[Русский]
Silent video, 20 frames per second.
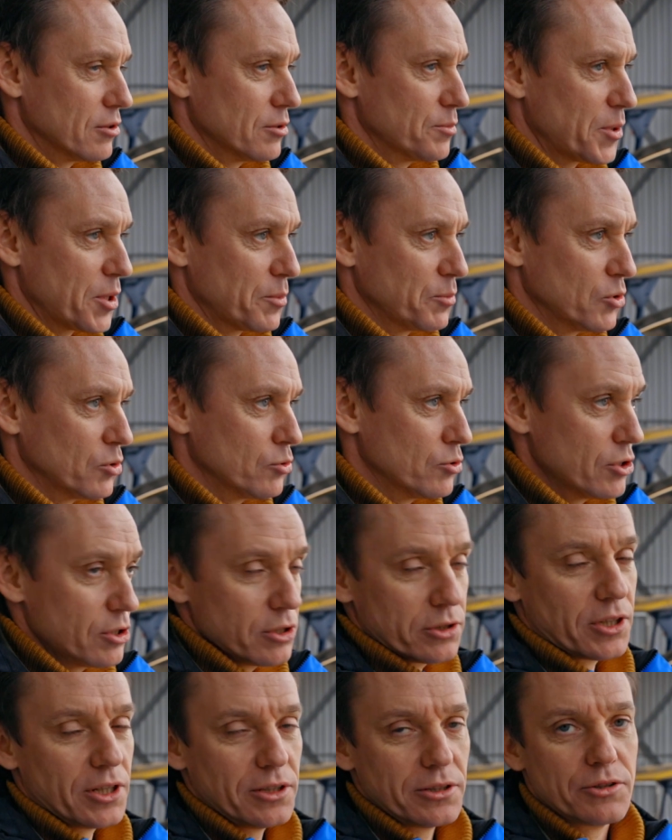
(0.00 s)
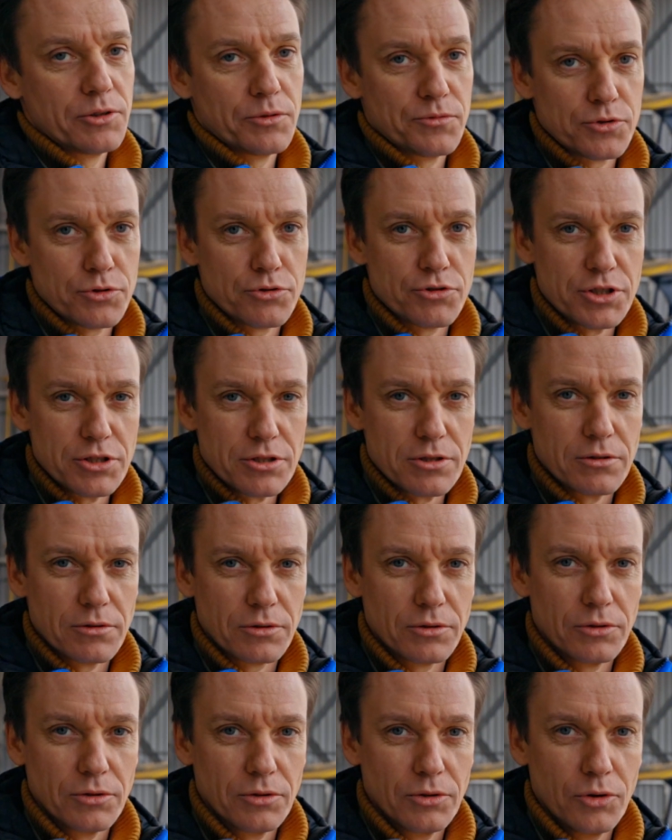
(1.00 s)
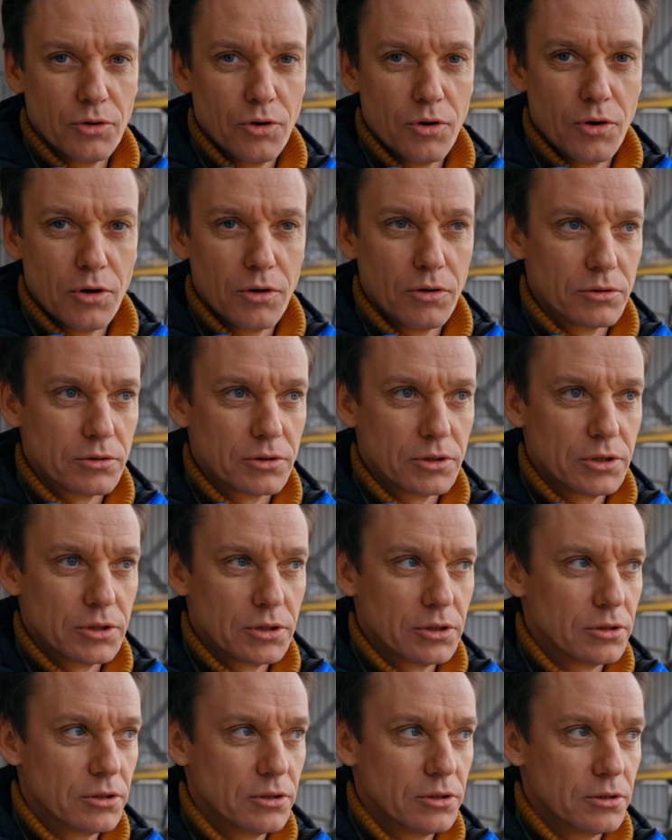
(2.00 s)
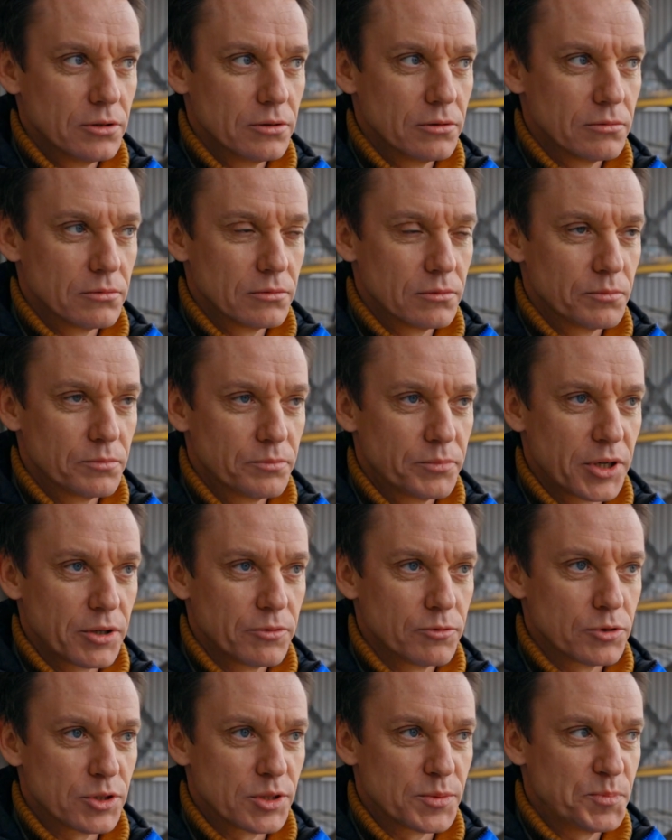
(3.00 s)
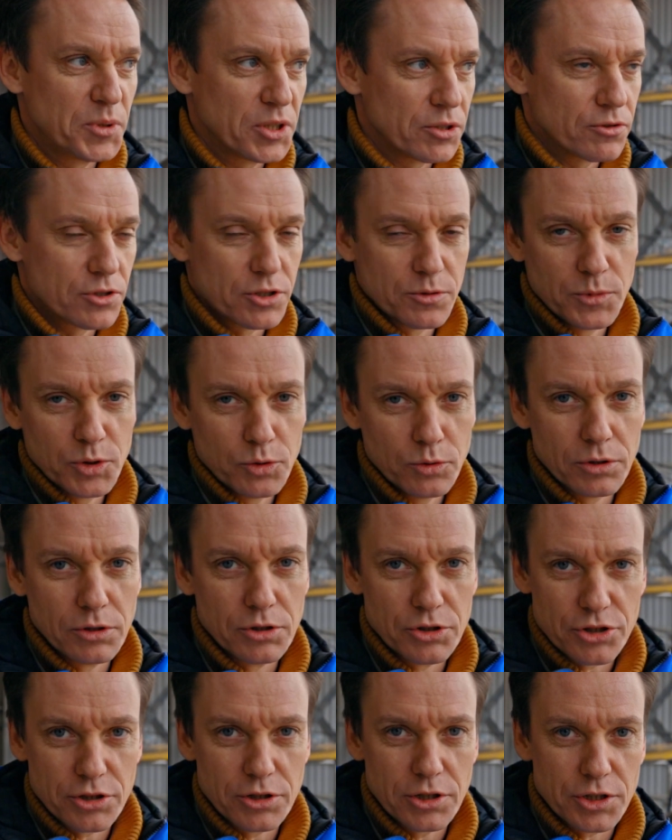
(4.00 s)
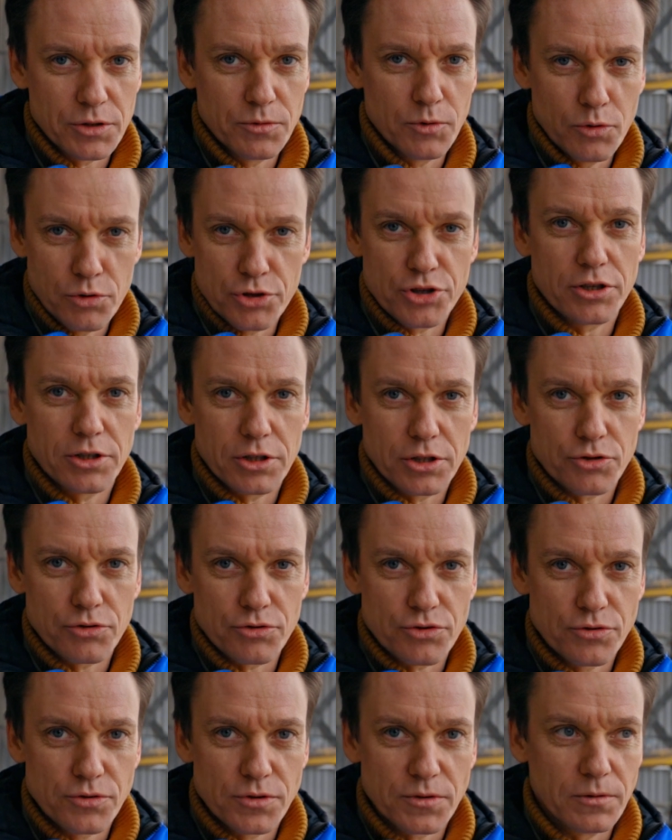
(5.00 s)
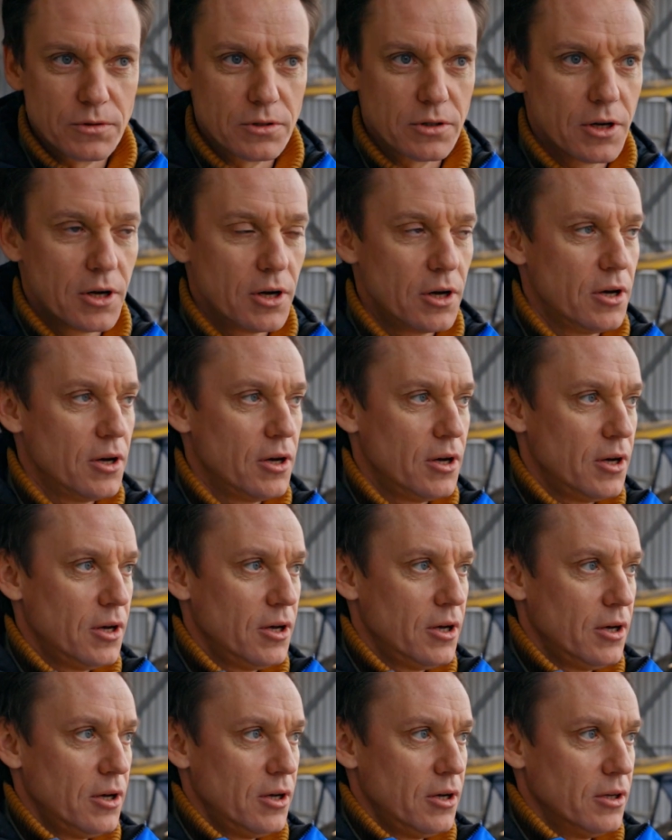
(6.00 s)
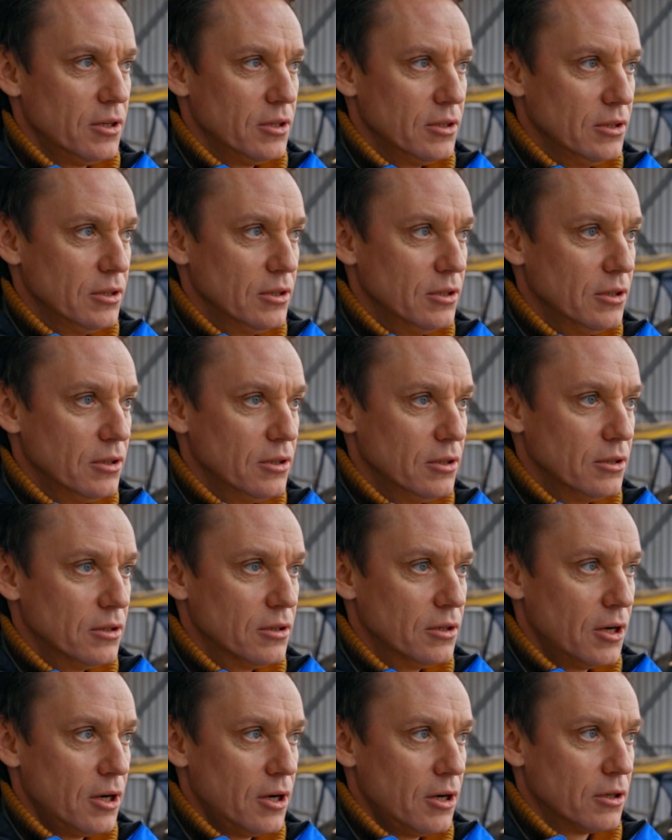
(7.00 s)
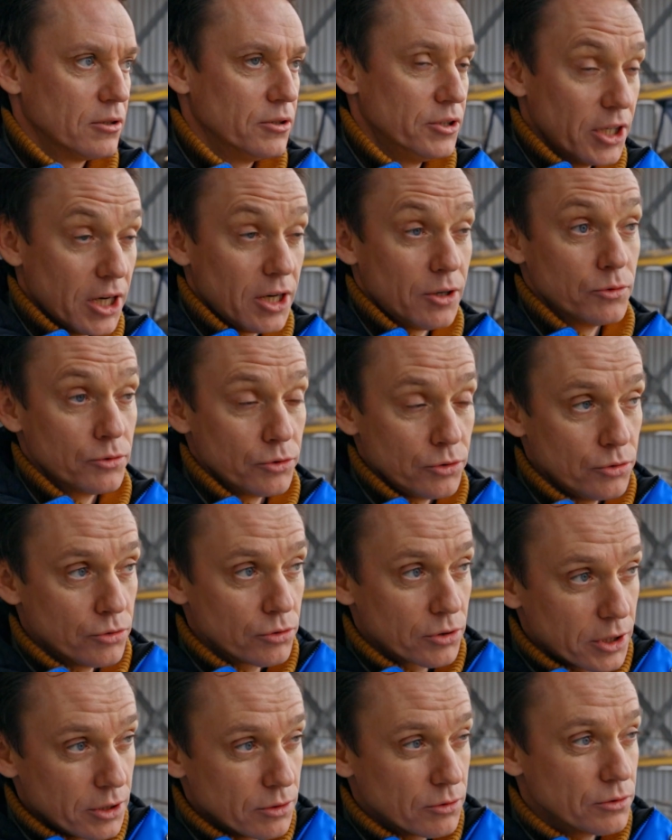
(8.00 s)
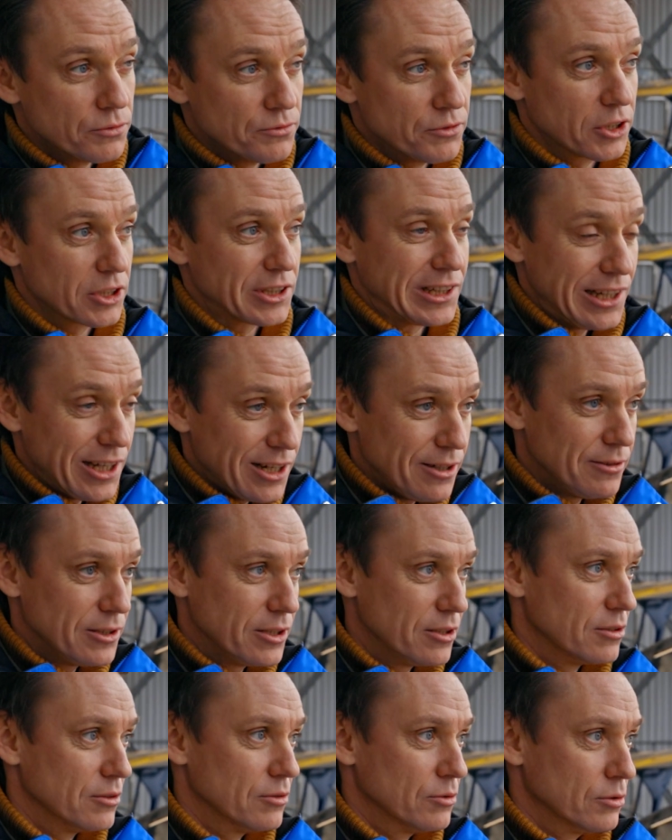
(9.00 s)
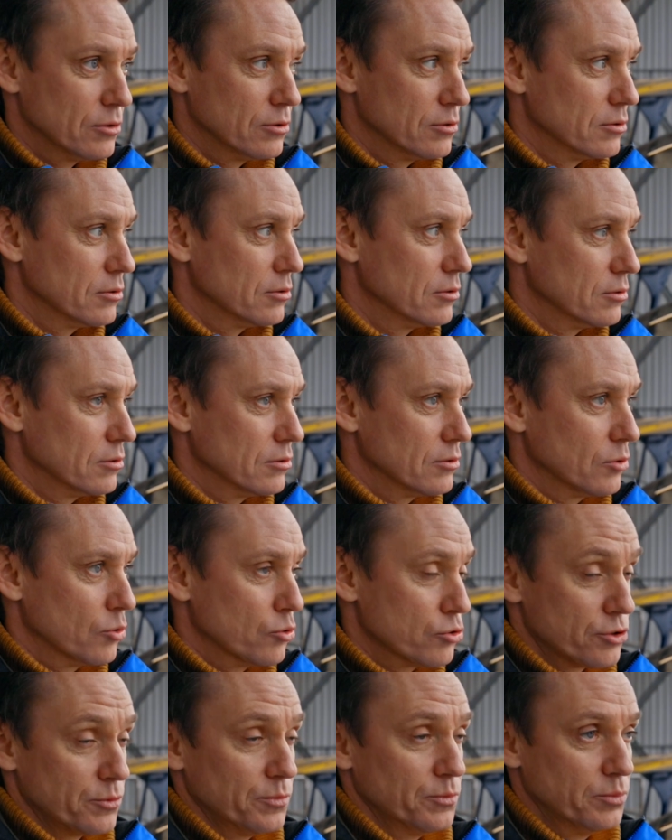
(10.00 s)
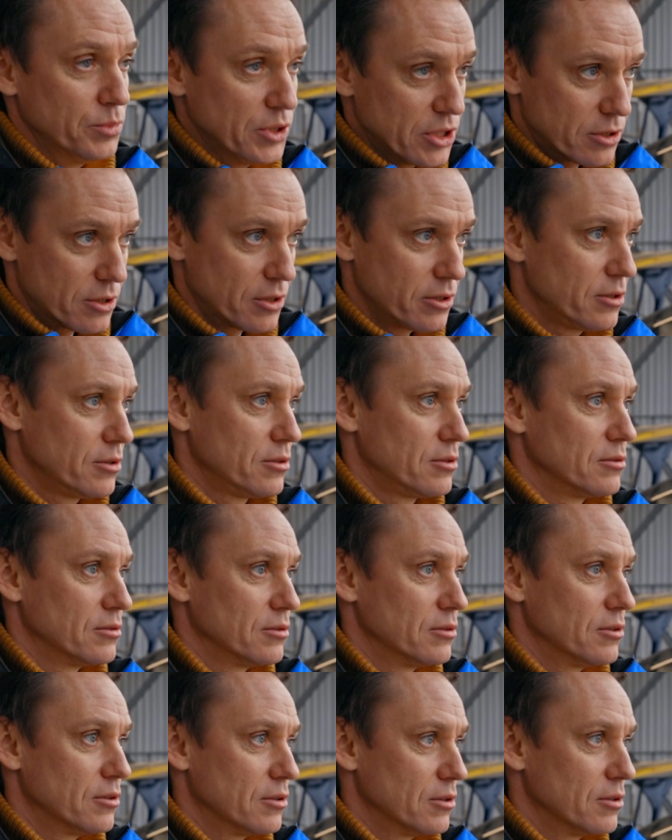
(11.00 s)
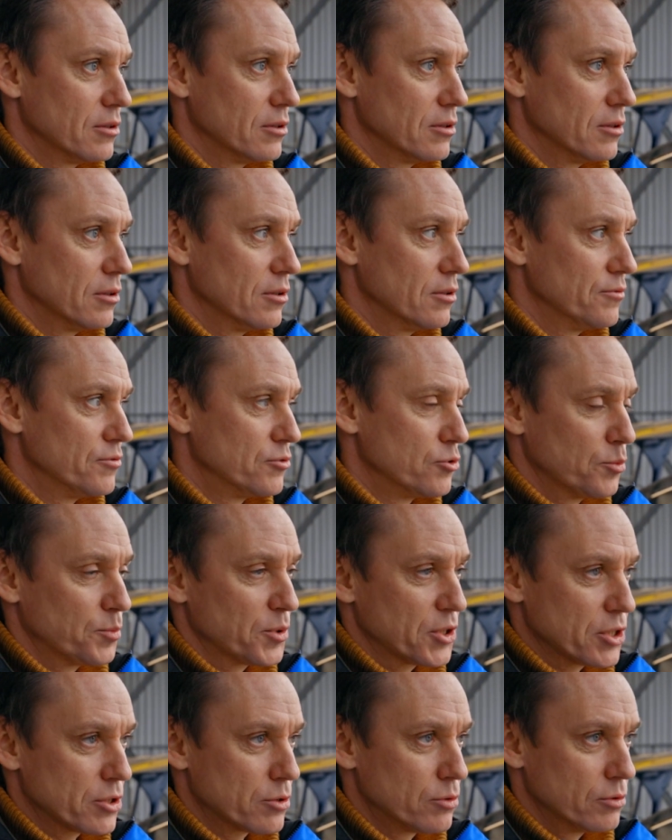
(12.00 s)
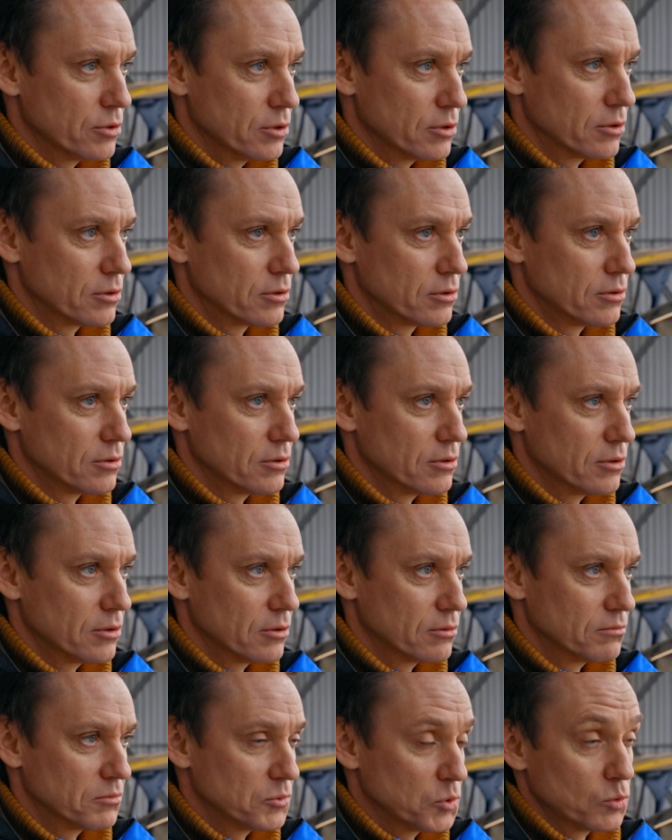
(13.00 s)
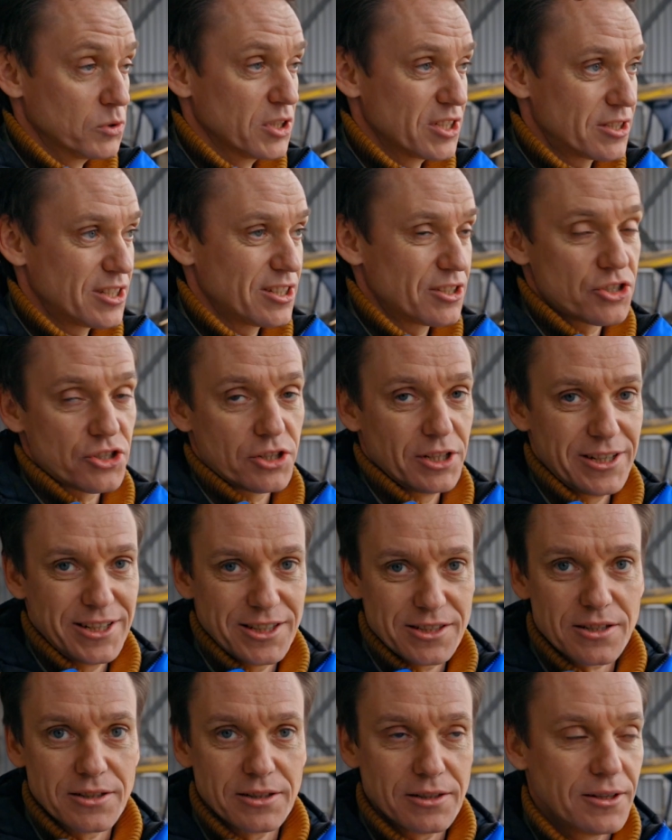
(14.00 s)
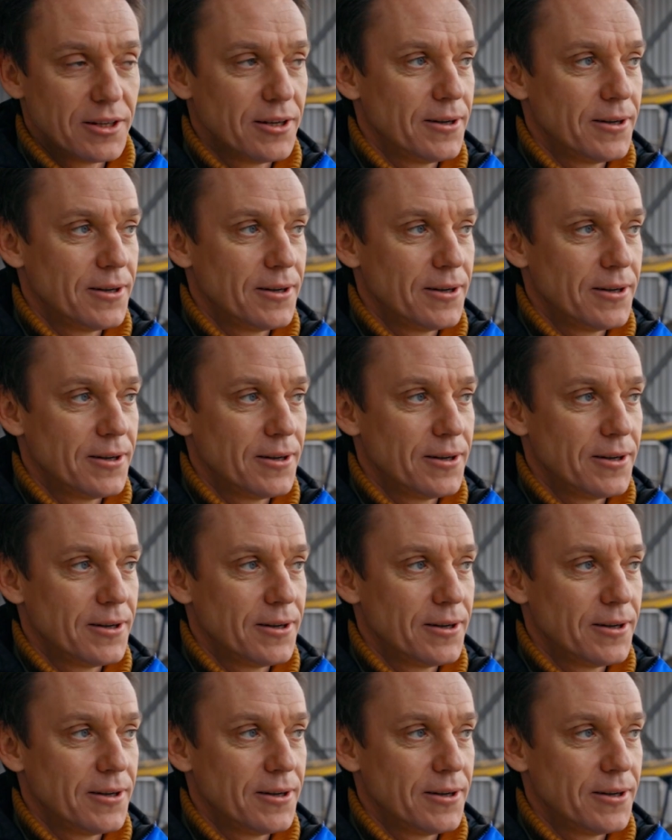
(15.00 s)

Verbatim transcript: ты прям не летал на нем всю жизнь, но ты прям вот с первой же минуты начинаешь его очень хорошо чувствовать. И да, он юркий, он вертлявый, он очень быстрый, а, все происходит э, ну, достаточно резко,